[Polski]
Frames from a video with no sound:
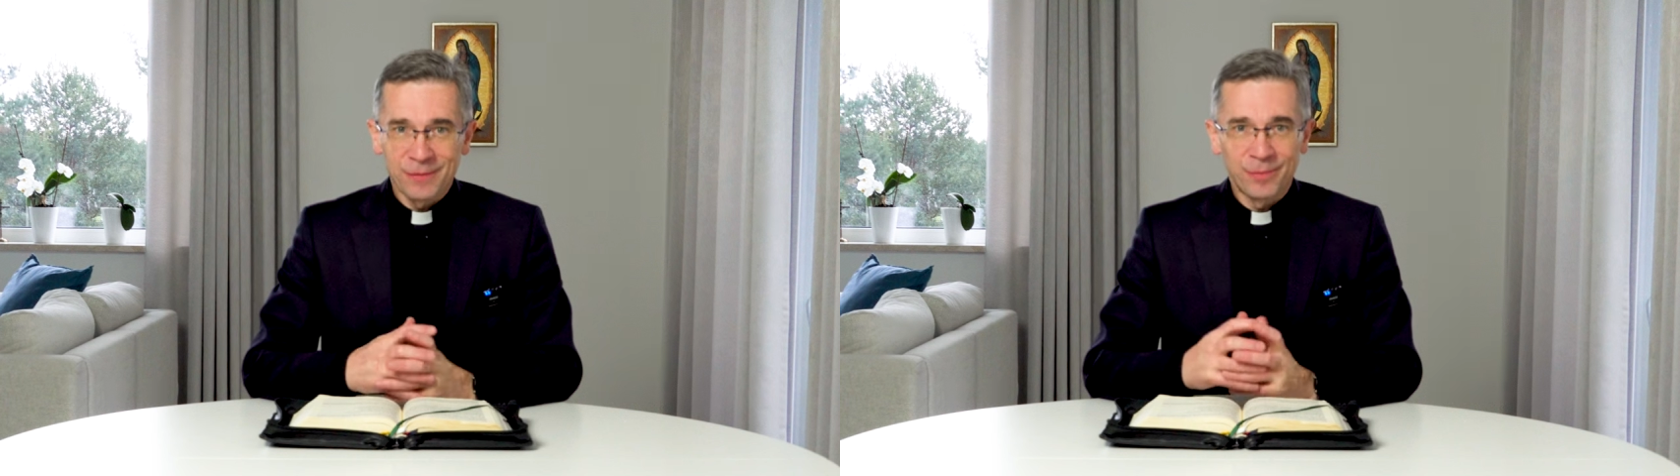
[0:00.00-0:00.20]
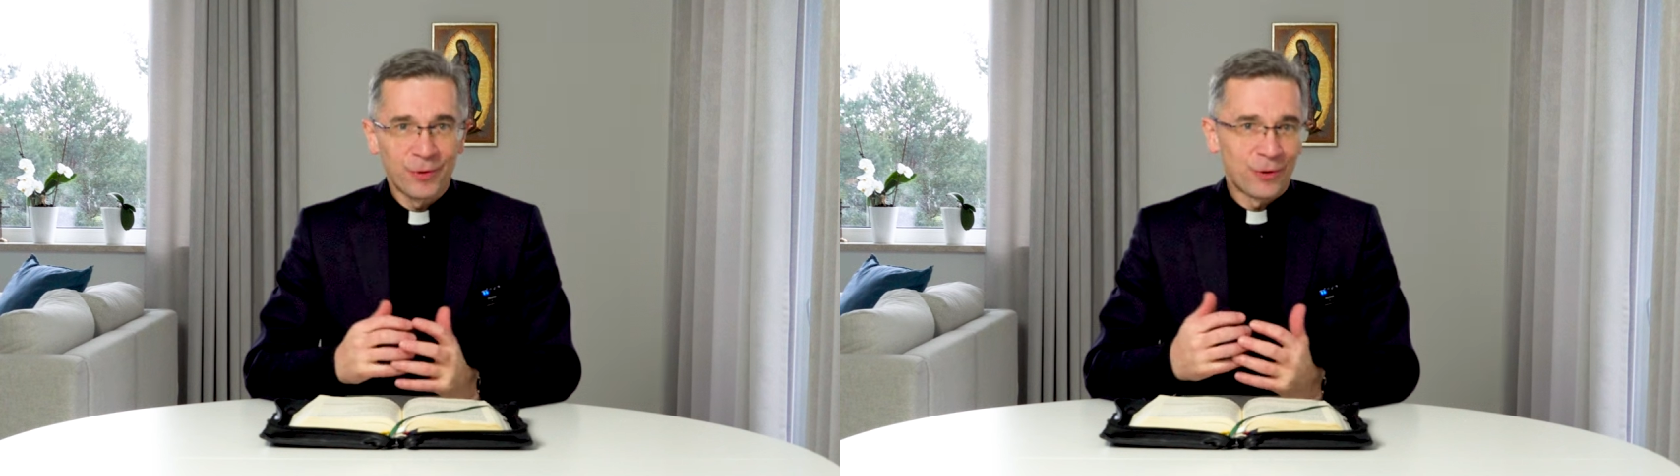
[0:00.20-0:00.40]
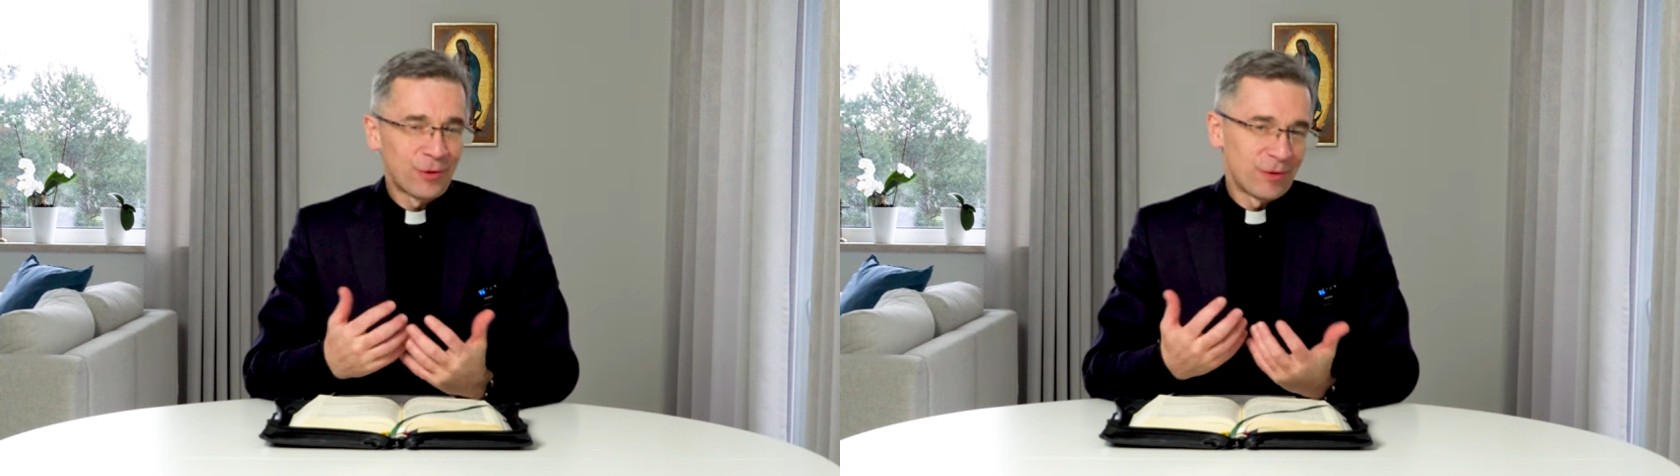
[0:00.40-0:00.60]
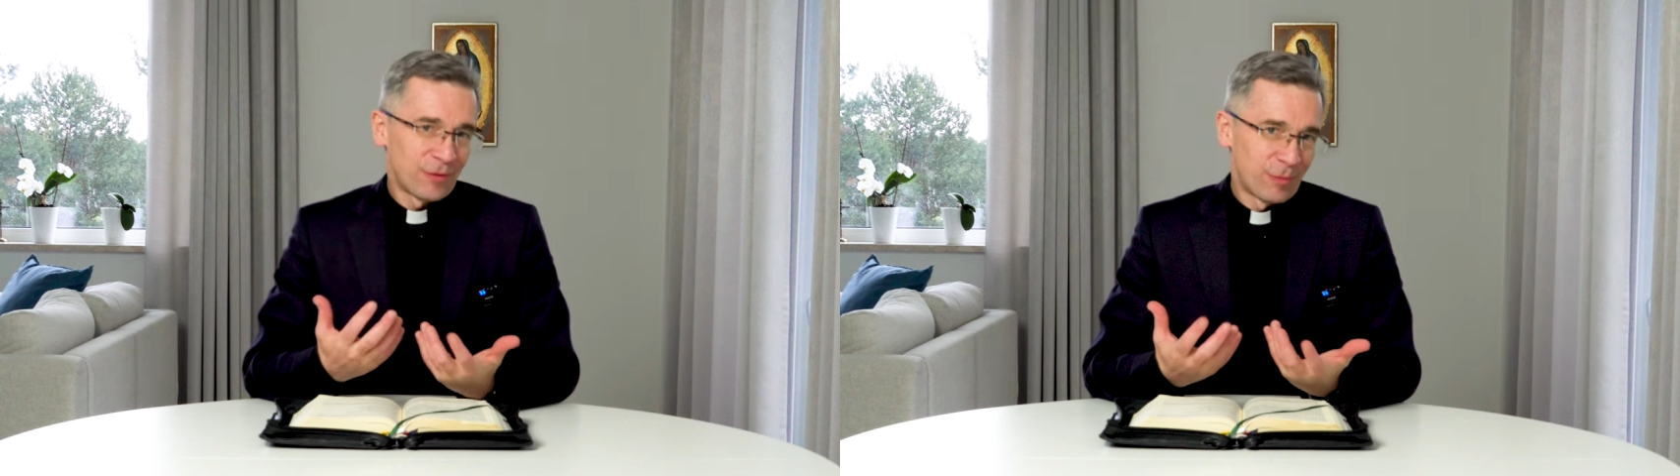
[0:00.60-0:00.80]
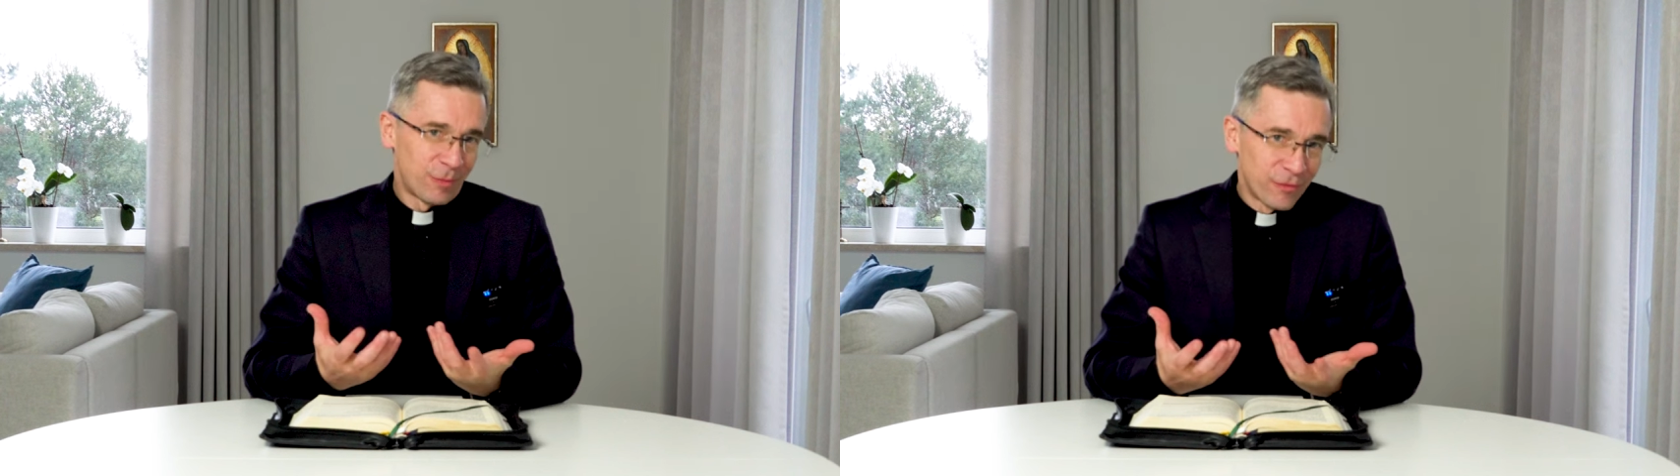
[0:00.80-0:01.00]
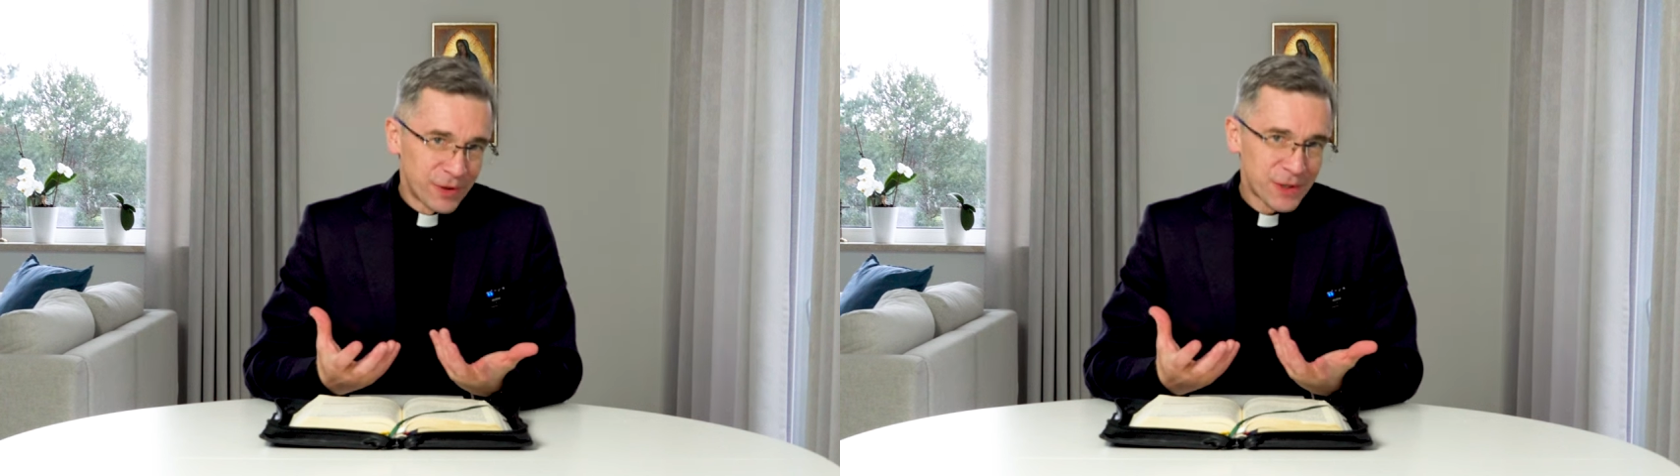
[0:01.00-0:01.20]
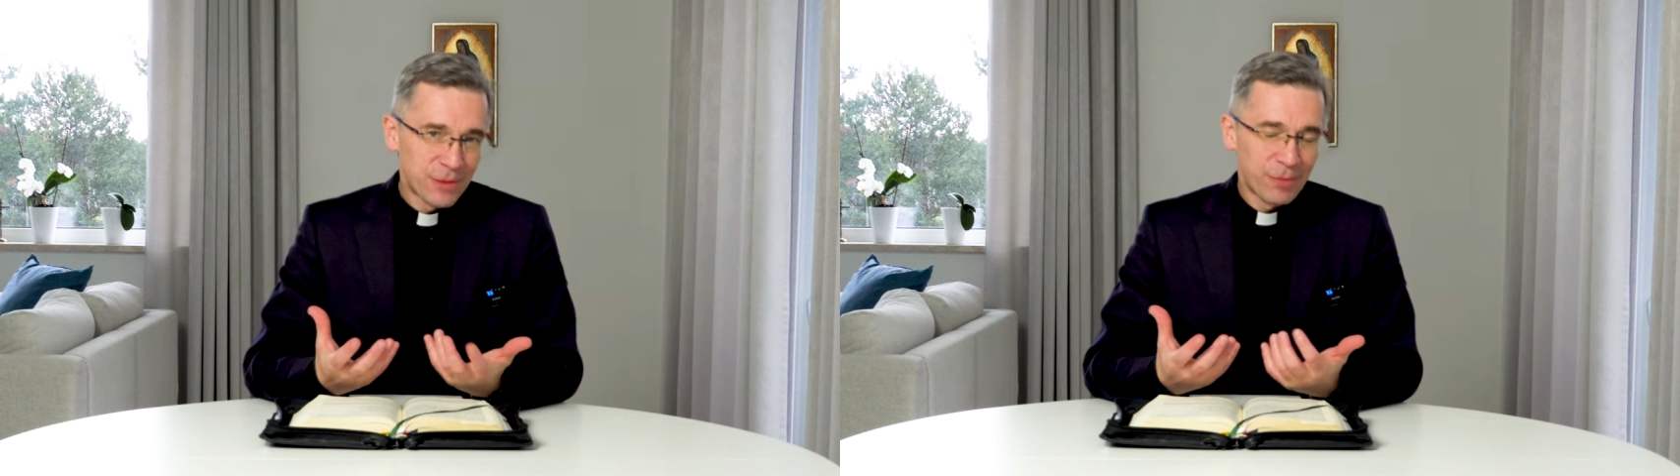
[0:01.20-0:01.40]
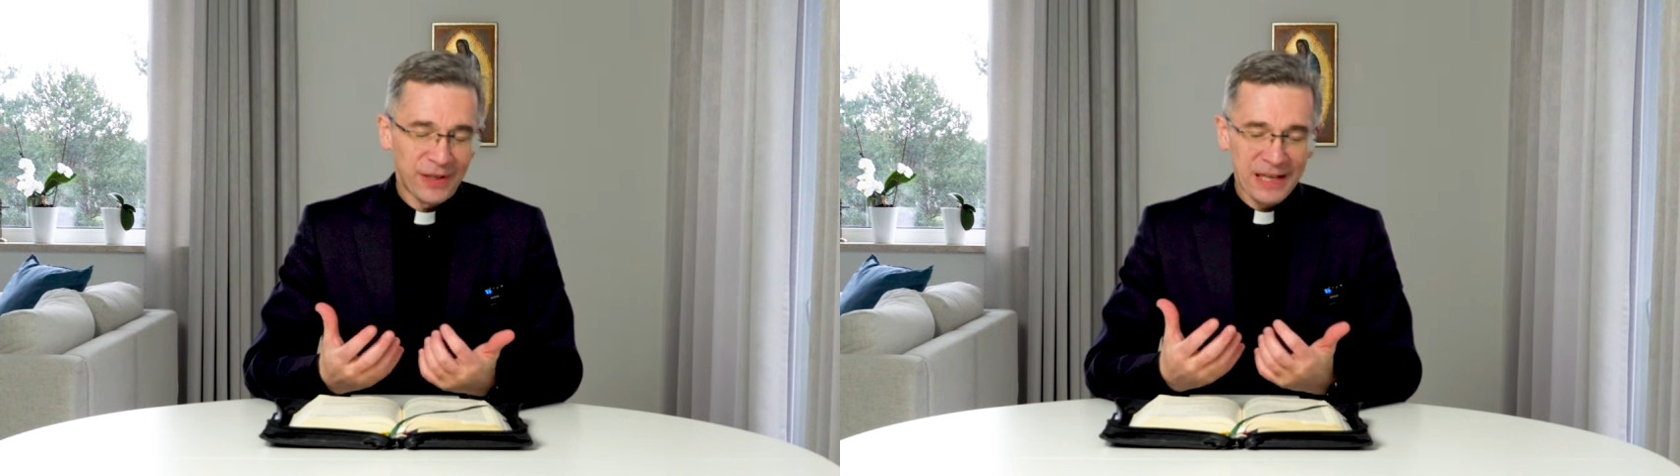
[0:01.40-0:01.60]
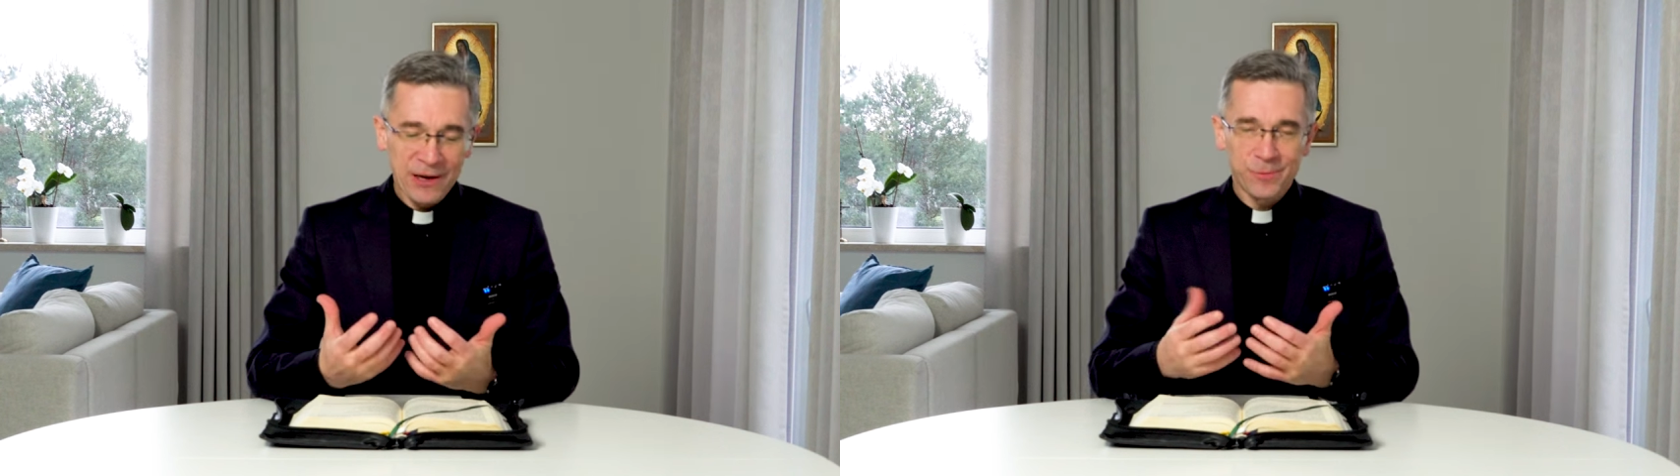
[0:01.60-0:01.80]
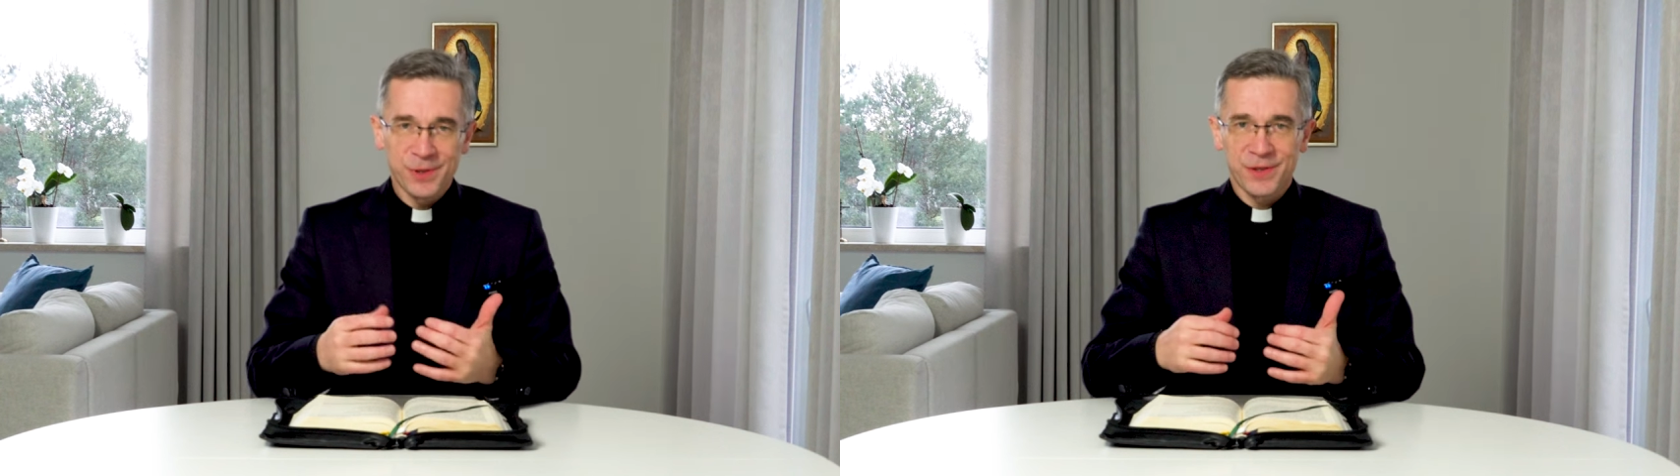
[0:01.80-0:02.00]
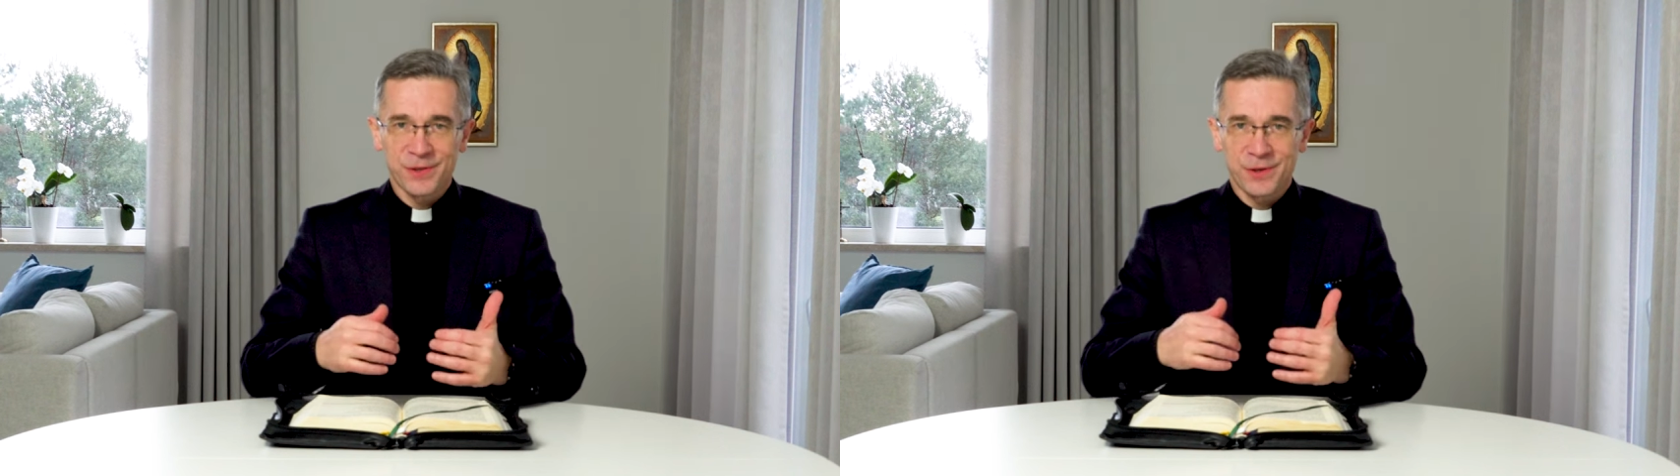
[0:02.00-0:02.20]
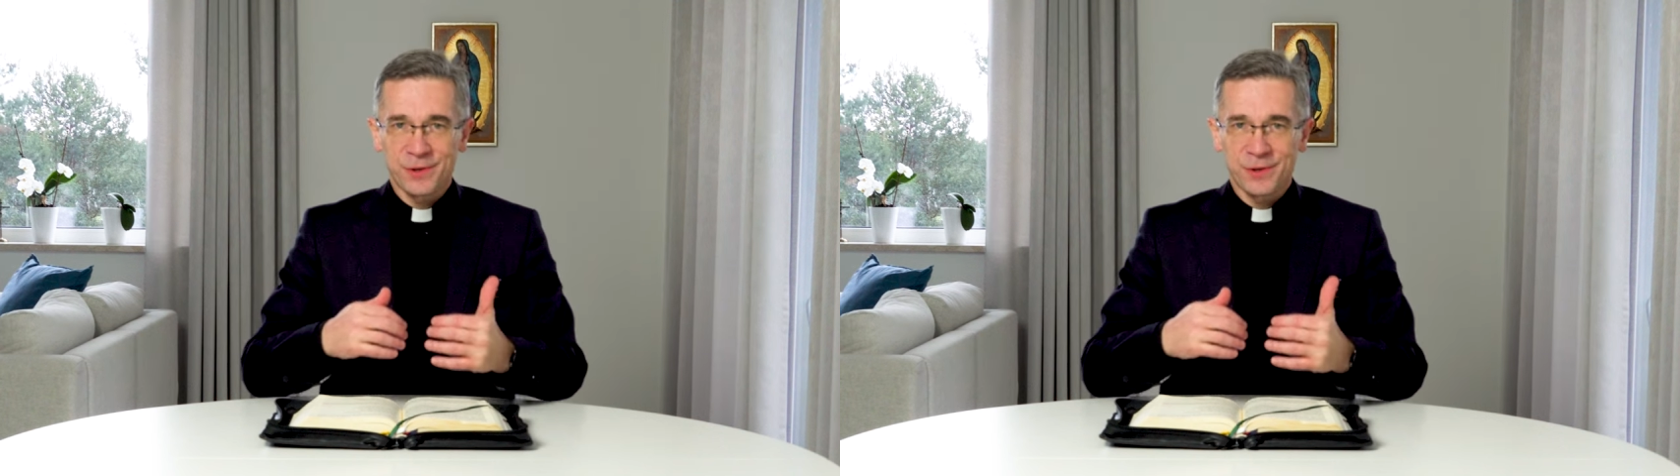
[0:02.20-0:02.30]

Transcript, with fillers: Bo wszyscy powiadają przecież,